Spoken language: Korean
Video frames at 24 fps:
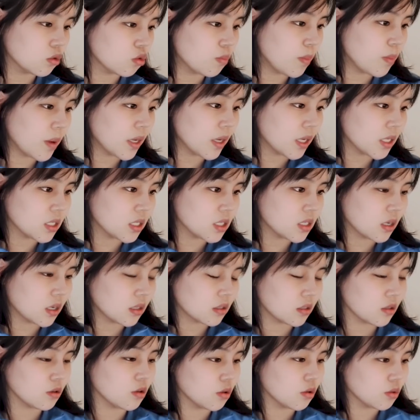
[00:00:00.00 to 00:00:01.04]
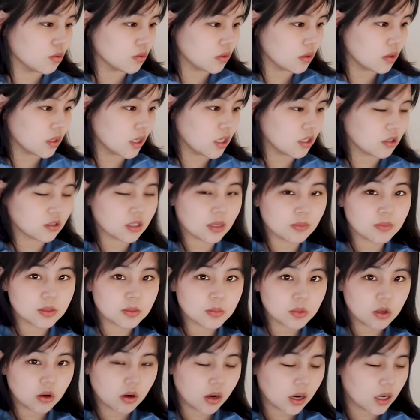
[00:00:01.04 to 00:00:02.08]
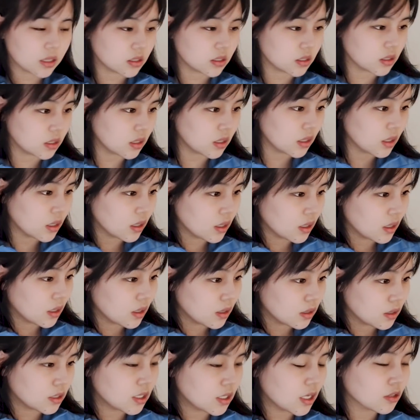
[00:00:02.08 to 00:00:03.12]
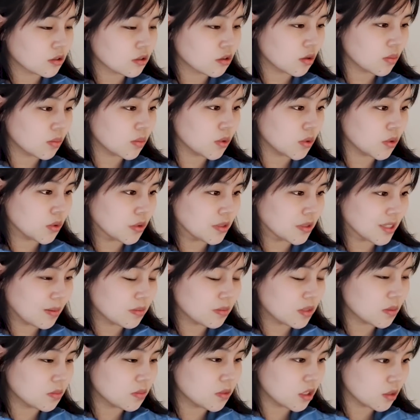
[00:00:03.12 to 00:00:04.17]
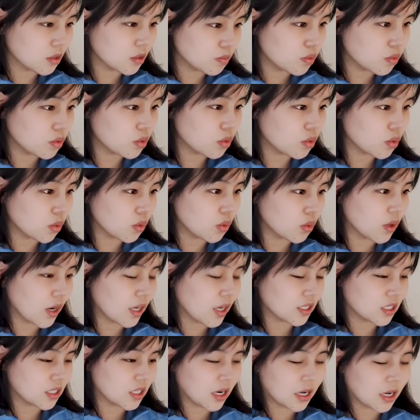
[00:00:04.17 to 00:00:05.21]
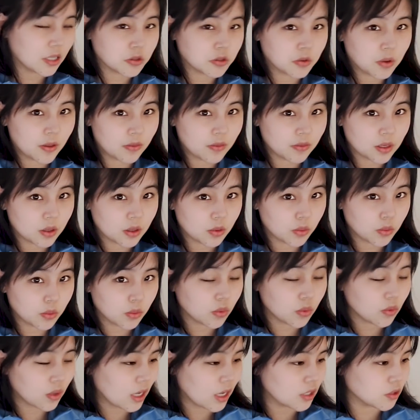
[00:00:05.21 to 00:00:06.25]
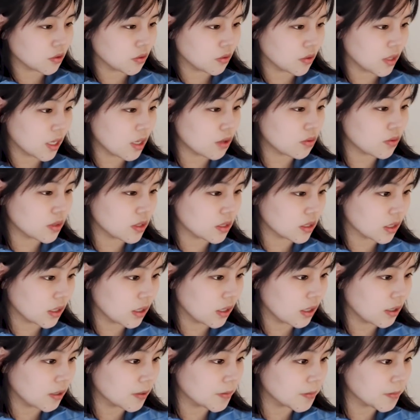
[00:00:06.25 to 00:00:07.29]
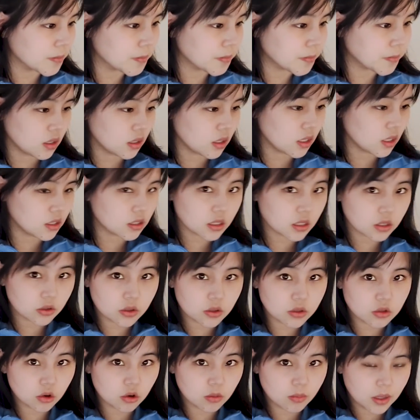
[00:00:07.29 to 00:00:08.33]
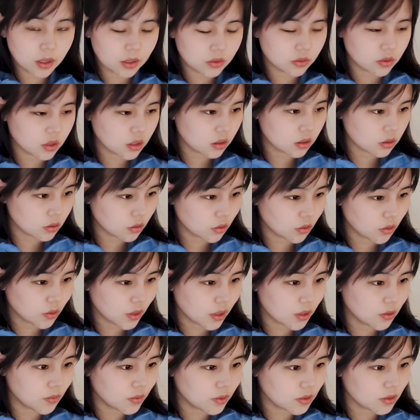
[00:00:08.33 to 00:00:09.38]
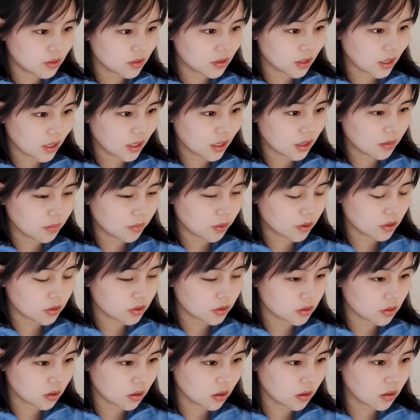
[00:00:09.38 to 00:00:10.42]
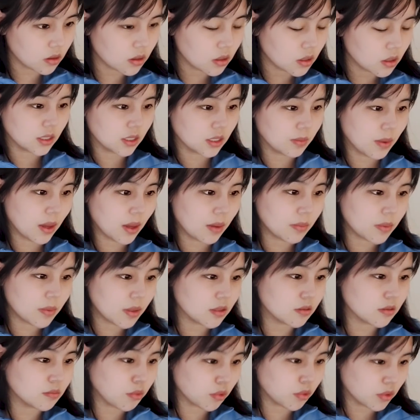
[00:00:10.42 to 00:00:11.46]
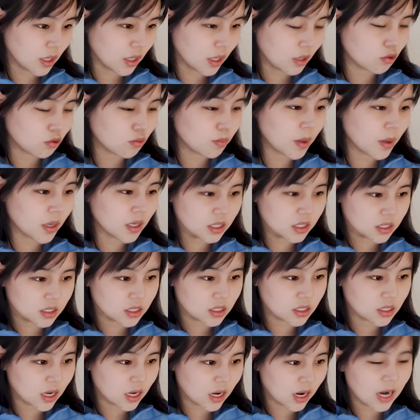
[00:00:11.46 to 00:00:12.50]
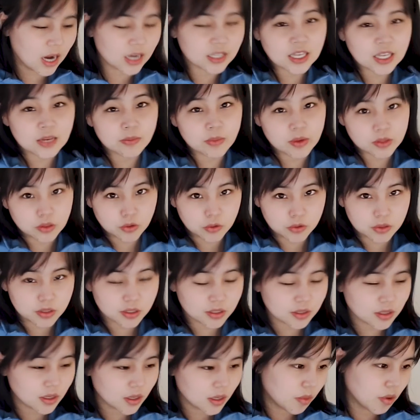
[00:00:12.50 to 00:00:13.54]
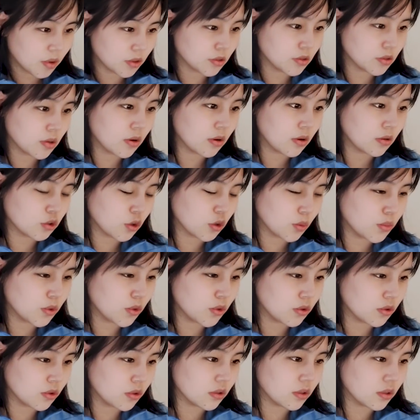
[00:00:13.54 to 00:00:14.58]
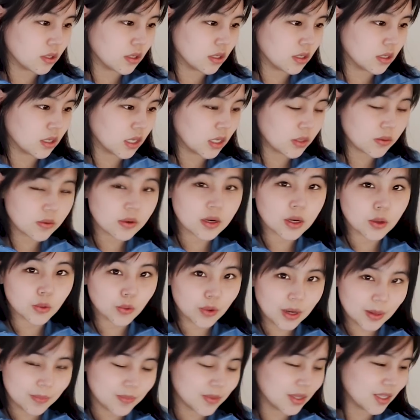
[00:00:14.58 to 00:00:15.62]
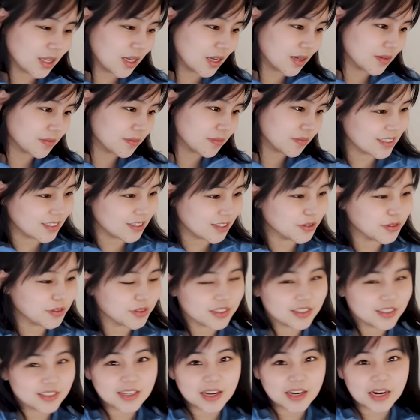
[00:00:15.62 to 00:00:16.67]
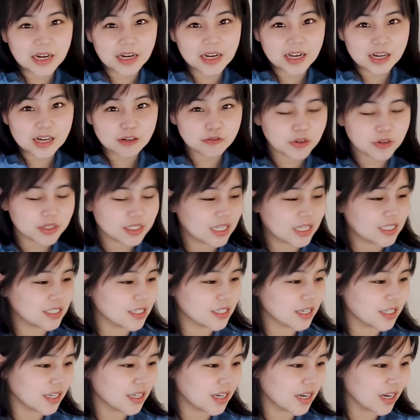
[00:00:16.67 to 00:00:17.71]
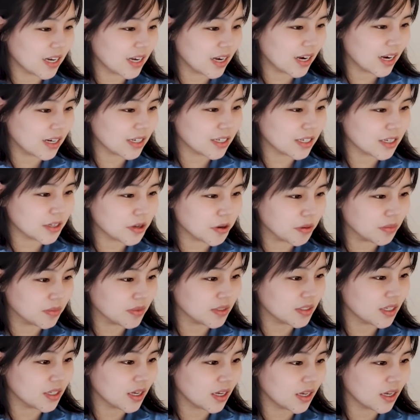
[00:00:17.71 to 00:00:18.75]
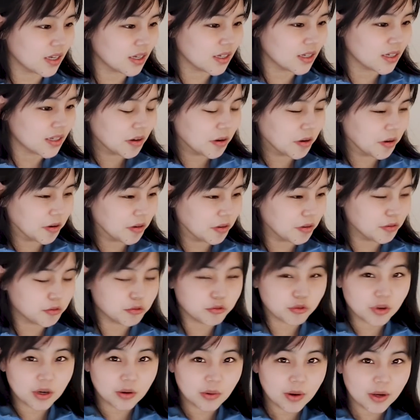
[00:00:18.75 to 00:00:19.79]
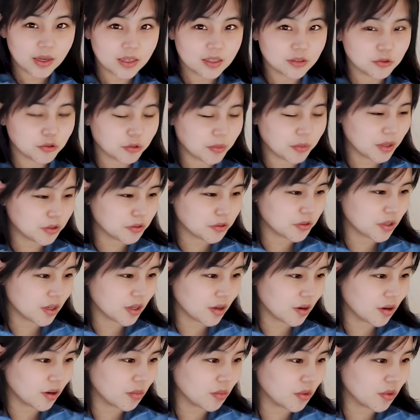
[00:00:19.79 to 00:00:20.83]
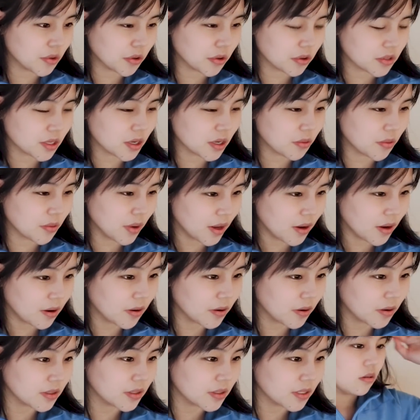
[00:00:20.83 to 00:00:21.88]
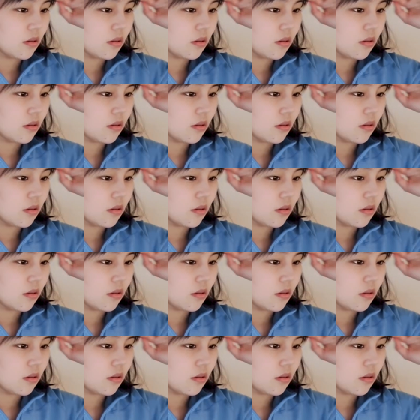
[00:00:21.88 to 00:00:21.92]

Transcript: 쿠팡 이츠 같은 경우는 2030년까지 시장 점유율 37%까지 가져간다고 가정을 하고 있어요. 이게 시작된 지 얼마 안 된걸로 알고 있는데 벌써 이 배민보다 쿠팡 이츠가 강남에서는 벌써 점유율이 1위라고 합니다. 이거는 제가 한국에서 안 사니까 알 길이 없는데 어, 이건 누가 확인 좀 해주세요. 뭐 그렇다고 해요.